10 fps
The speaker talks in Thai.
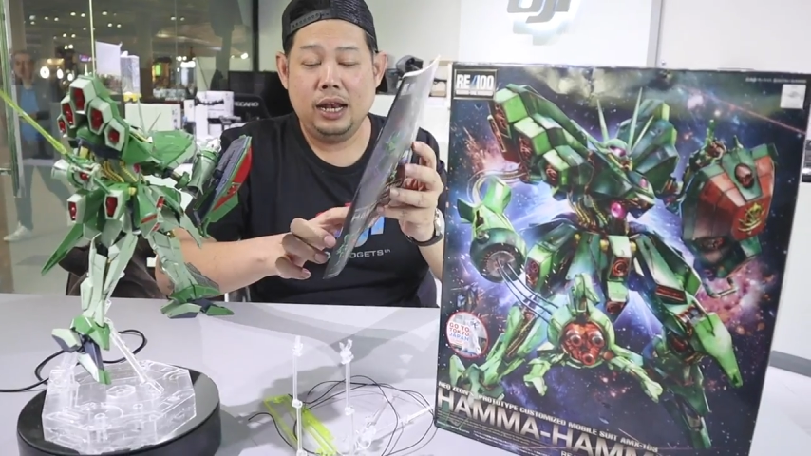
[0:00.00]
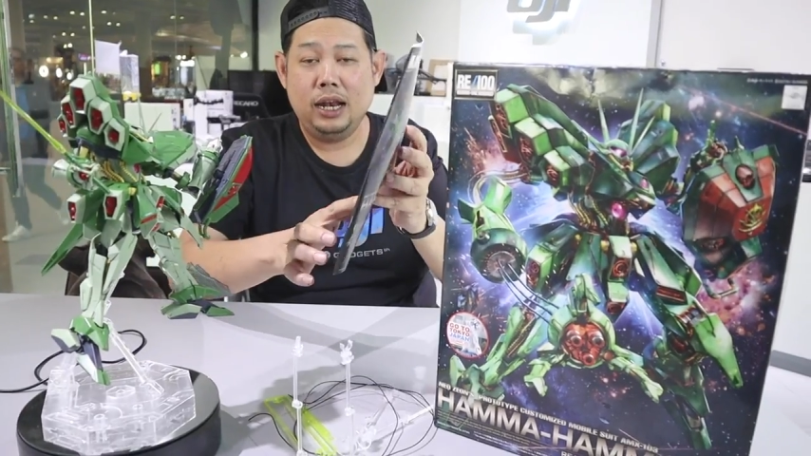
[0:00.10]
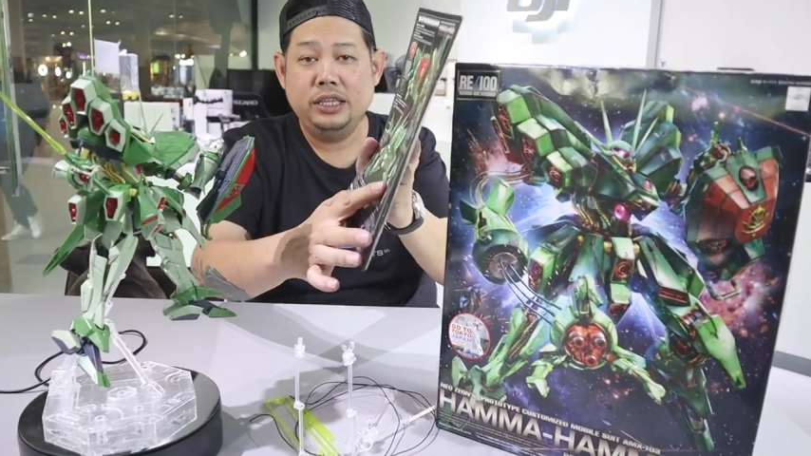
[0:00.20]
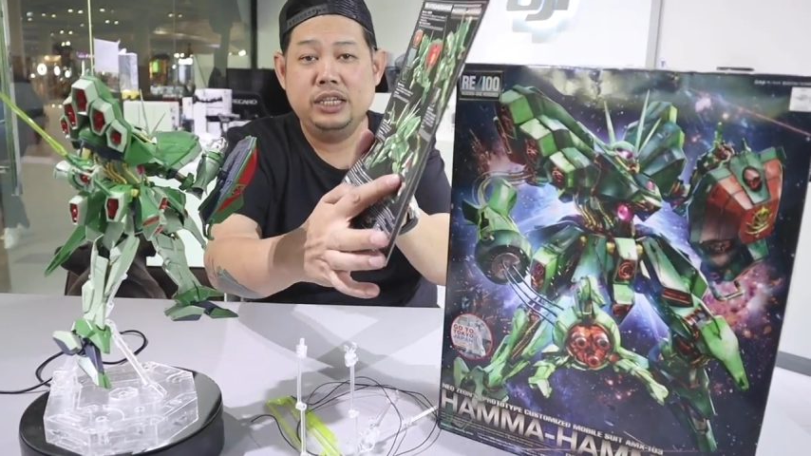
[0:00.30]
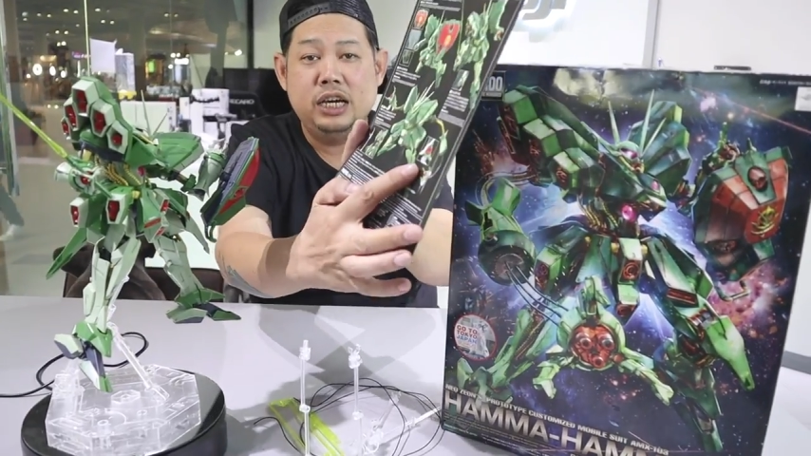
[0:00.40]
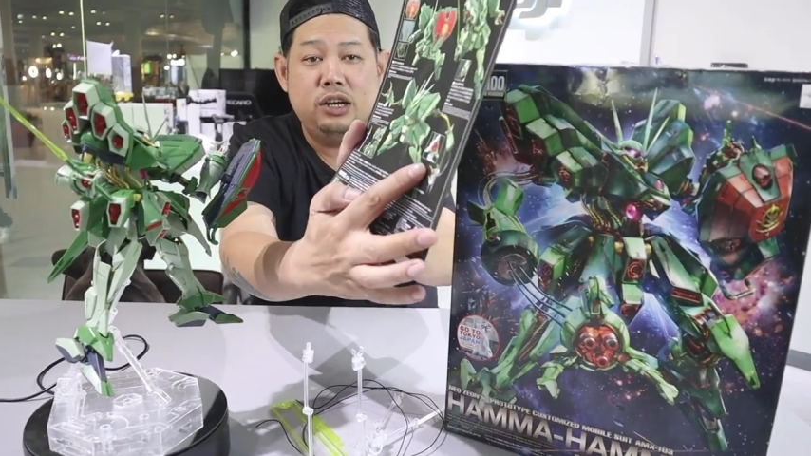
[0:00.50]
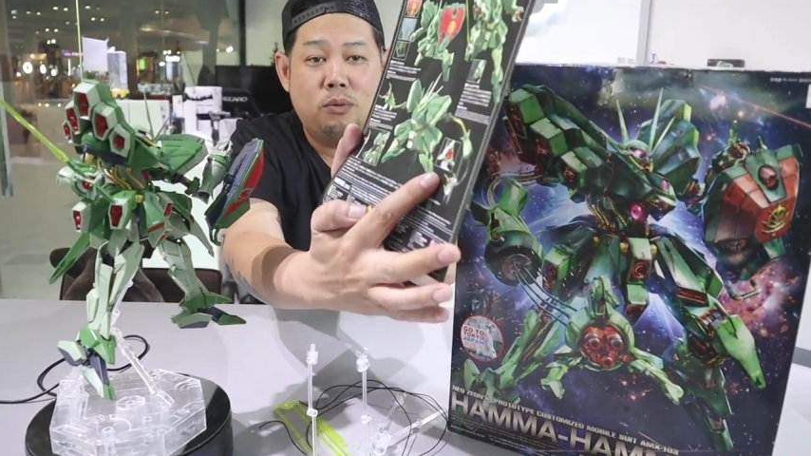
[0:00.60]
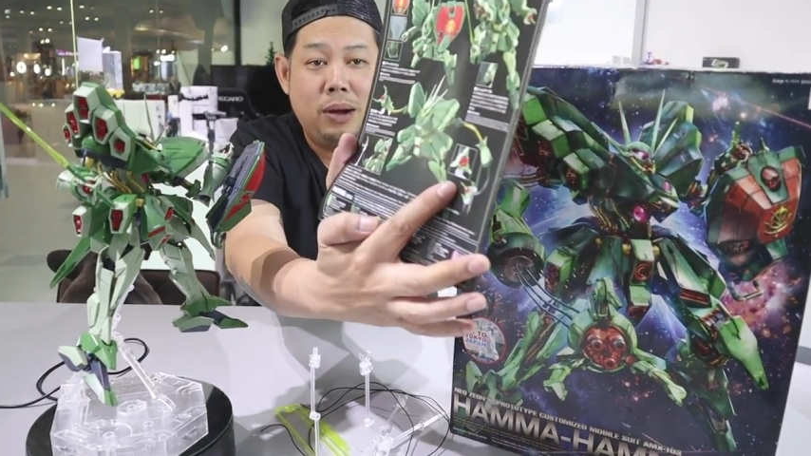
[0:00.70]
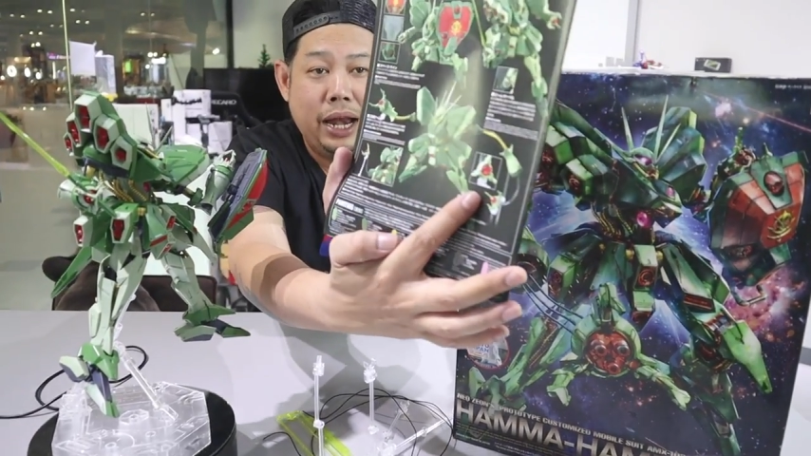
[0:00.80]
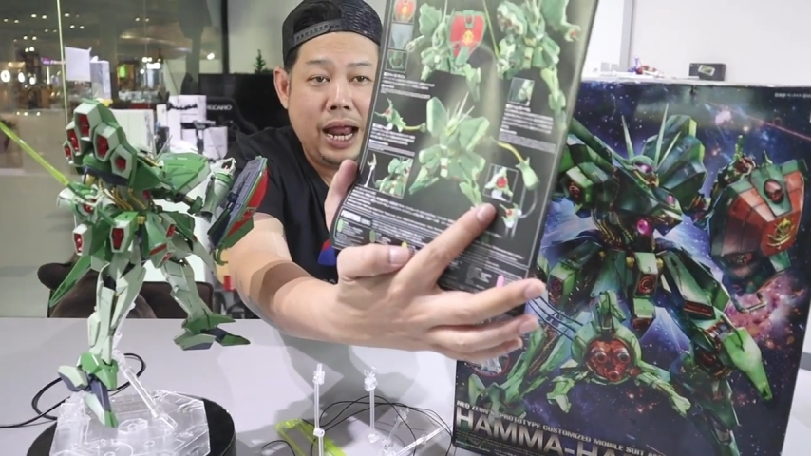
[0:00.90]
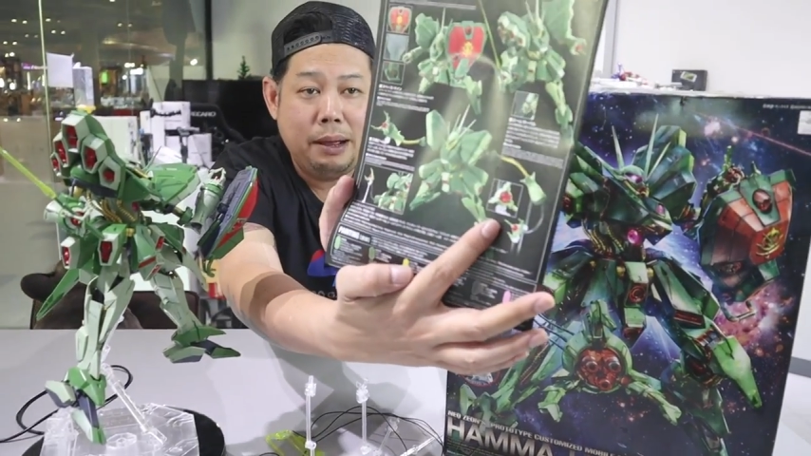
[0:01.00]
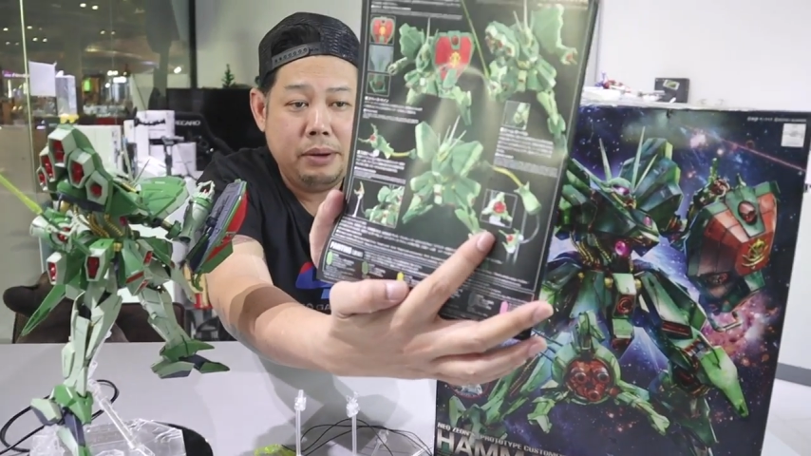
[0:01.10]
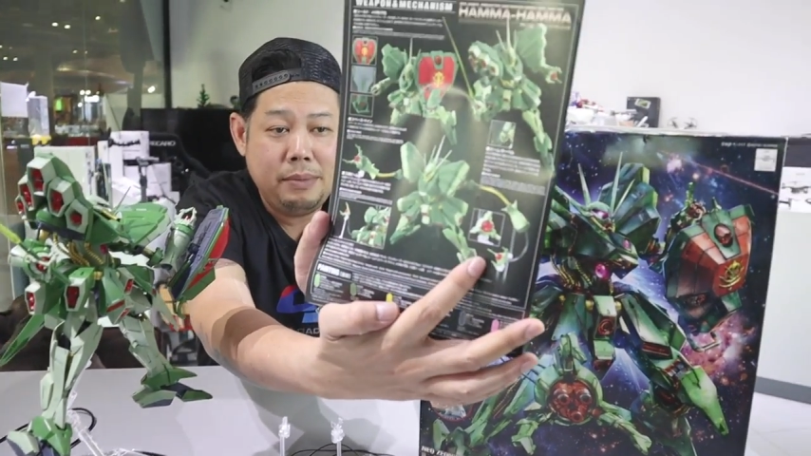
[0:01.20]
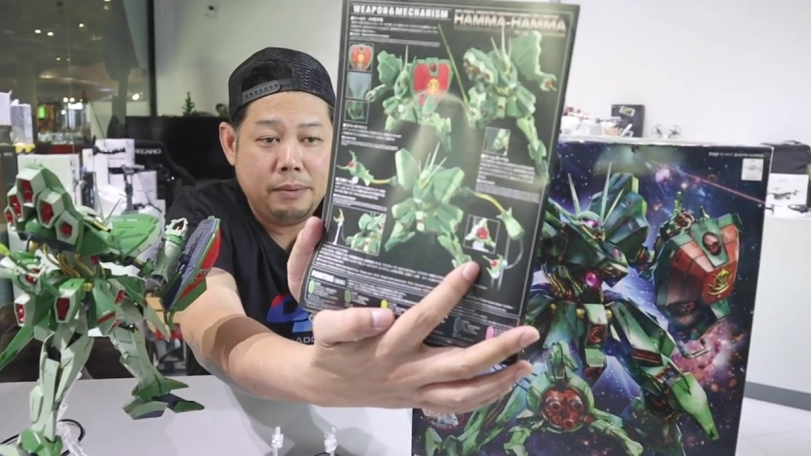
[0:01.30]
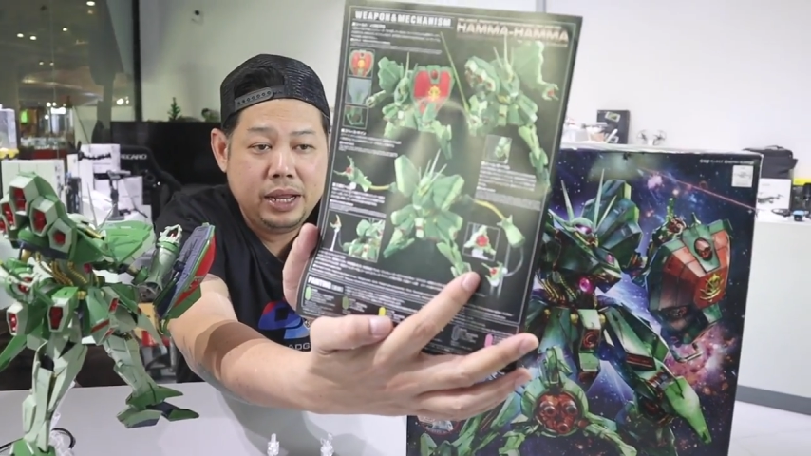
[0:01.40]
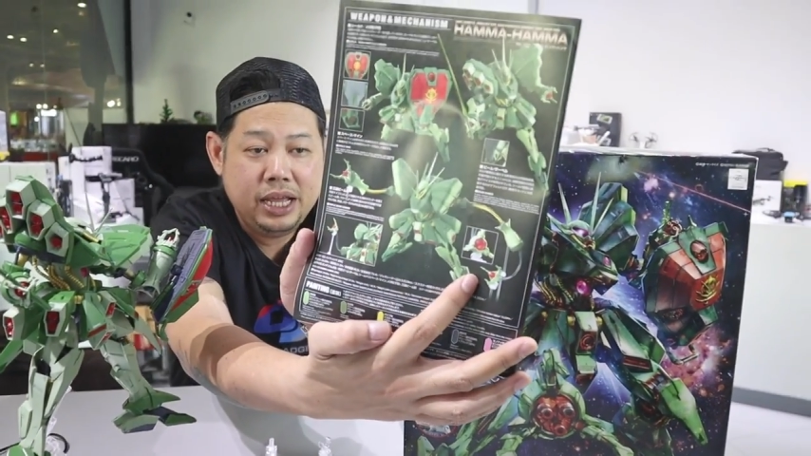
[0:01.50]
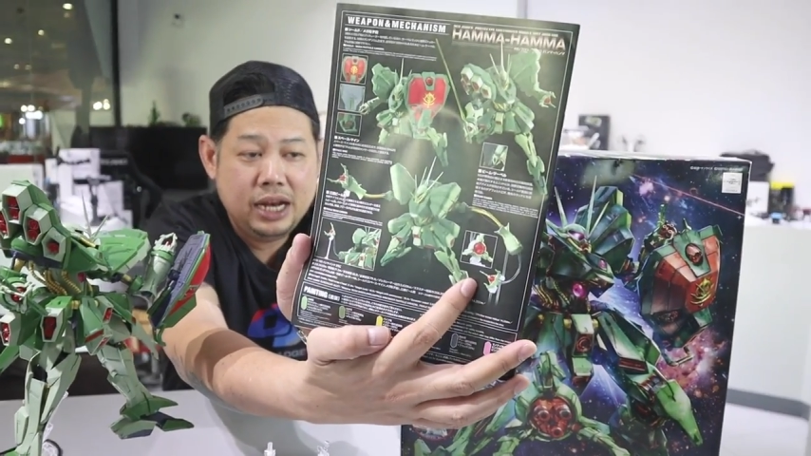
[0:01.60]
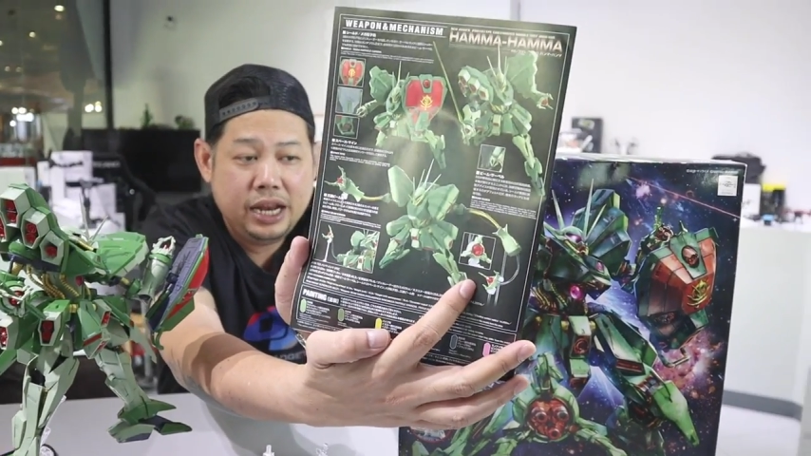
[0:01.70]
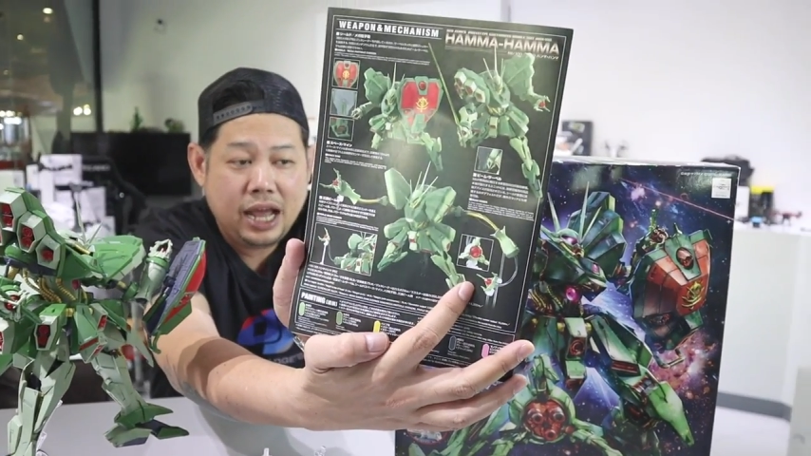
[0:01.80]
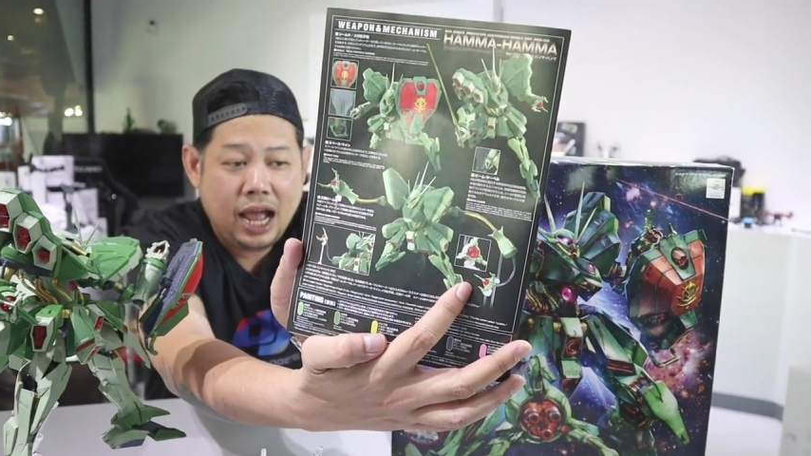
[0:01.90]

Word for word: และยืดออกมาได้เป็นแบบนี้เลย